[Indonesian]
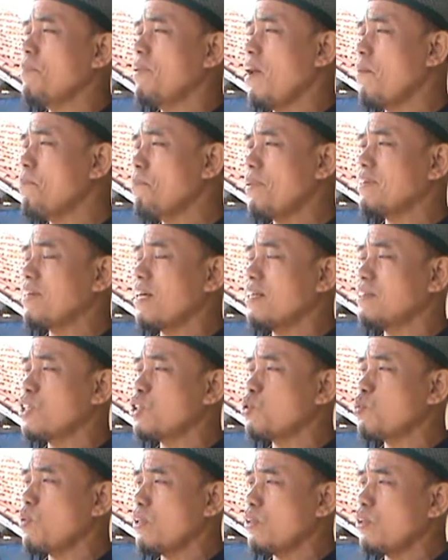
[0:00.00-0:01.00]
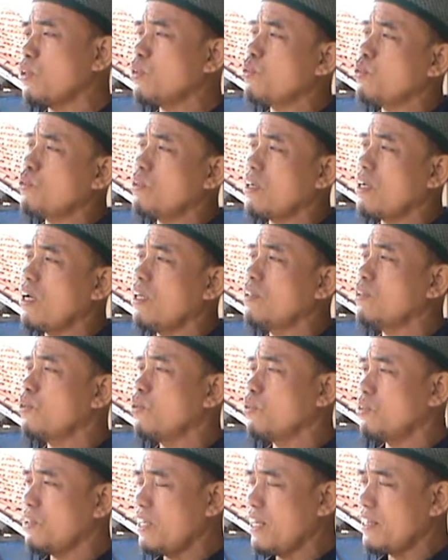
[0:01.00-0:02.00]
mendapatkan sesuatu itu
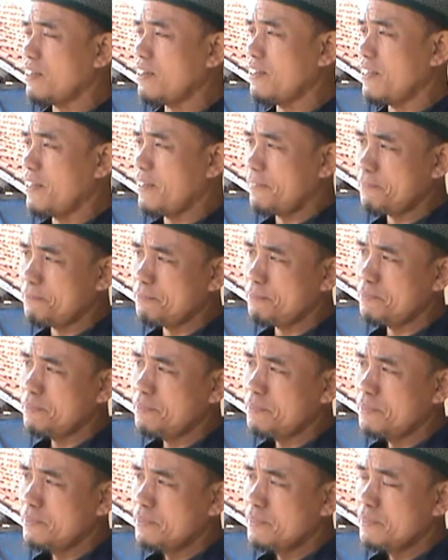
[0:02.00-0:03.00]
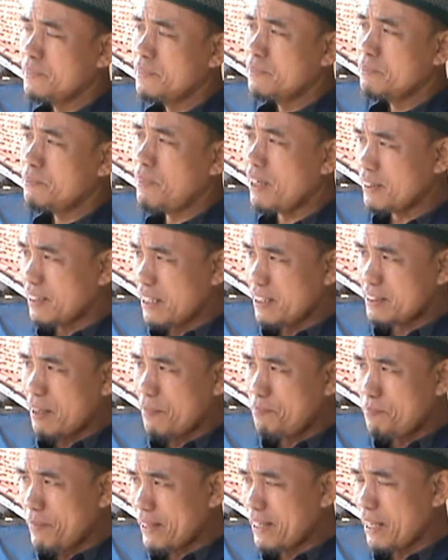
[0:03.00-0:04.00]
tergantung niatnya. Maka saya
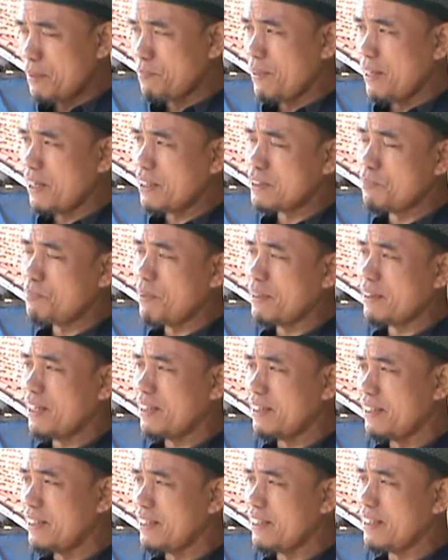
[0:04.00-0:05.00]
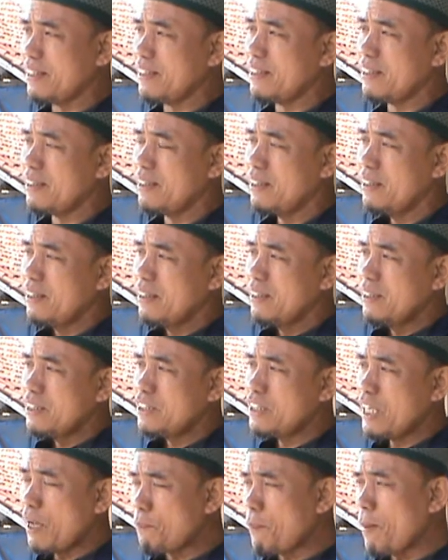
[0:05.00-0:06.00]
sampaikan pada kesempatan ini,
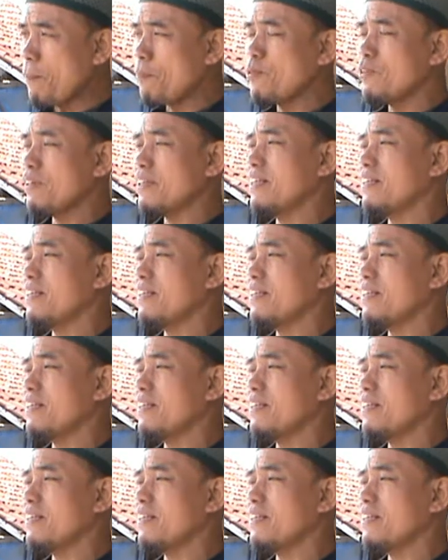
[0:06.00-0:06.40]
siapapun